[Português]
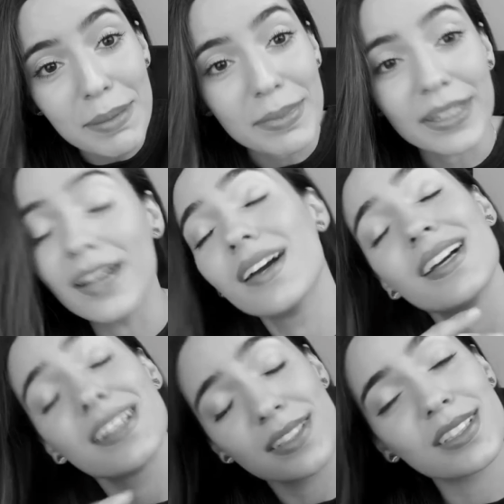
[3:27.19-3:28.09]
minha
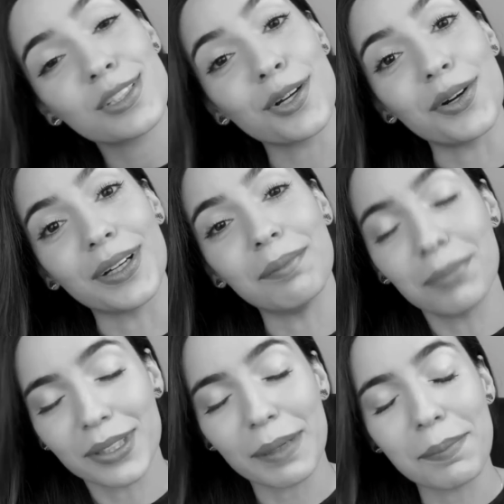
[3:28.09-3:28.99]
amiga? Se joga,
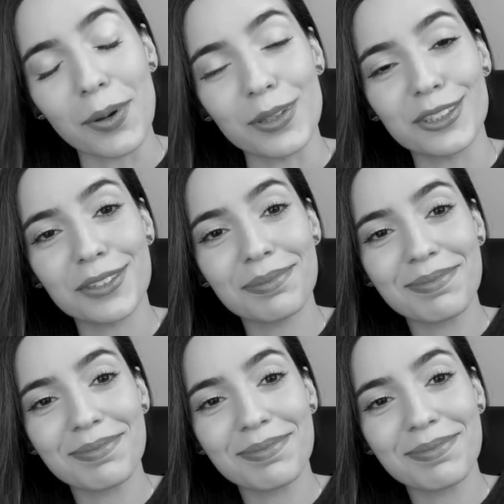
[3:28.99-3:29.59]
porque pode.